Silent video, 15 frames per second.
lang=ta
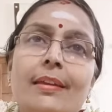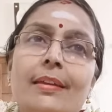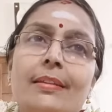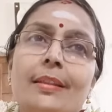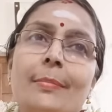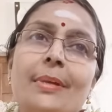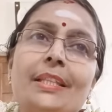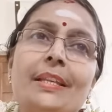
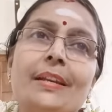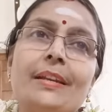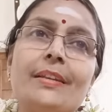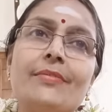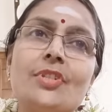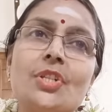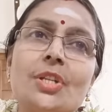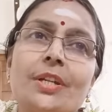இந்த மாதிரியான
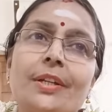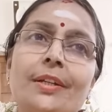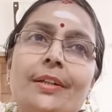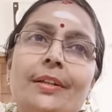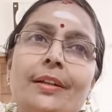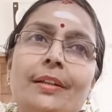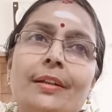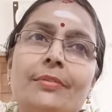விஷயங்கள்
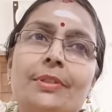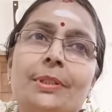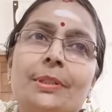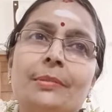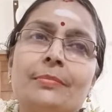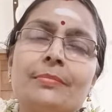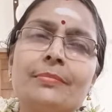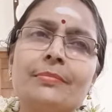அதாவது
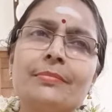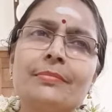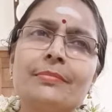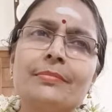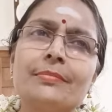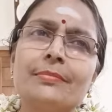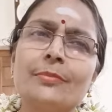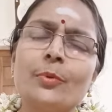
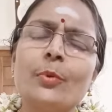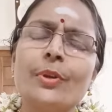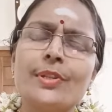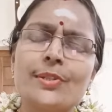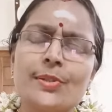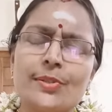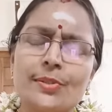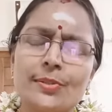ஒரு
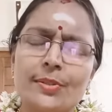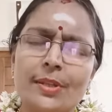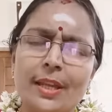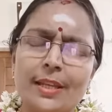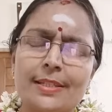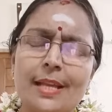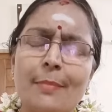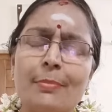
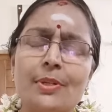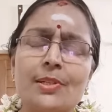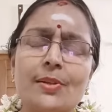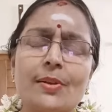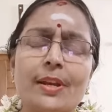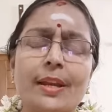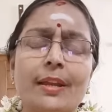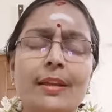எக்ஸாம்பிள்
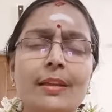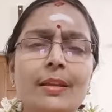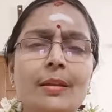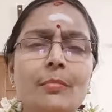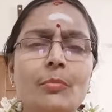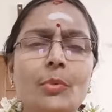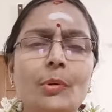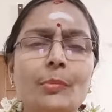சொல்கிறேன்
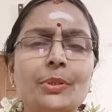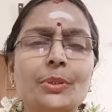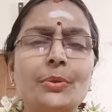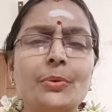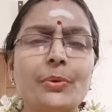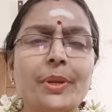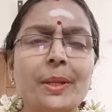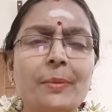முகமது
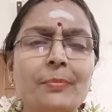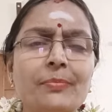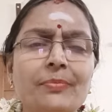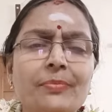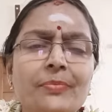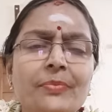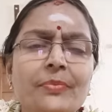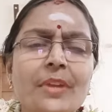கோரி
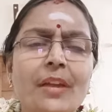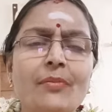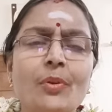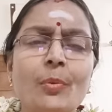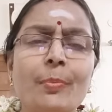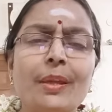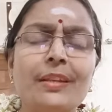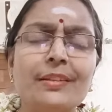எவ்வளோ
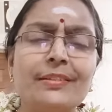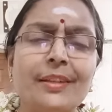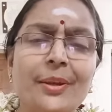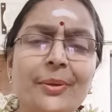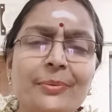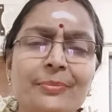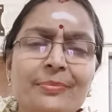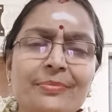பேருக்கு தெரியும்